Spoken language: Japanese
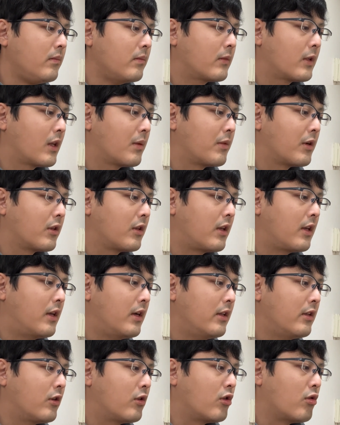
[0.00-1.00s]
で、まあ、いか
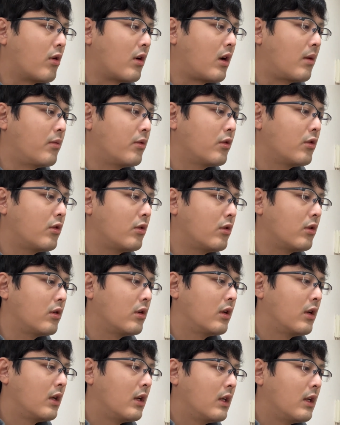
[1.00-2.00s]
にこう若者
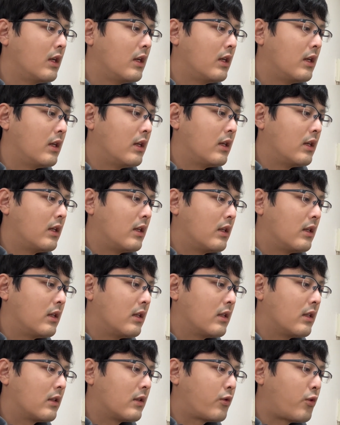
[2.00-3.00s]

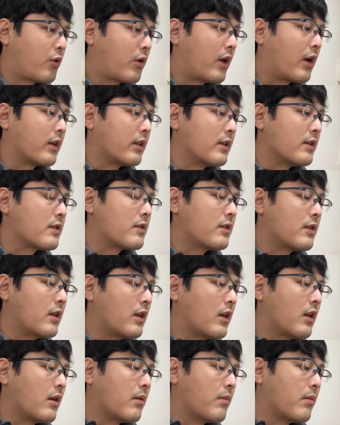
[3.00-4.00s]
とかがです
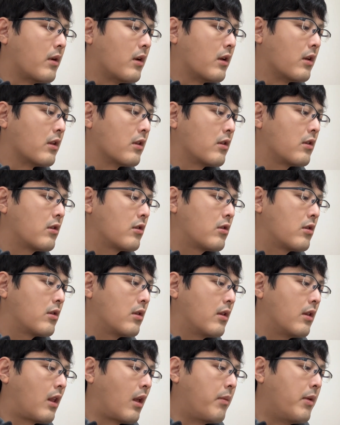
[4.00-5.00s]
ね、まあ
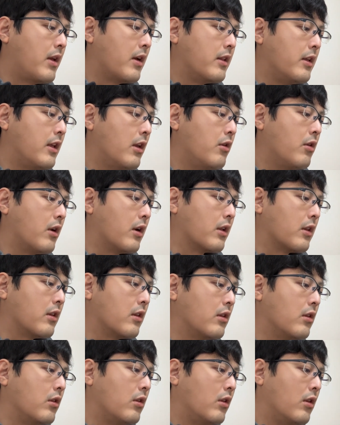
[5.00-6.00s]
旅ができるかっ
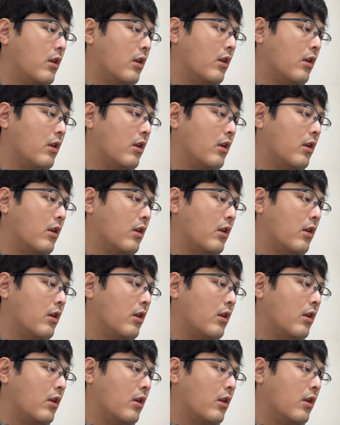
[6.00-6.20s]
て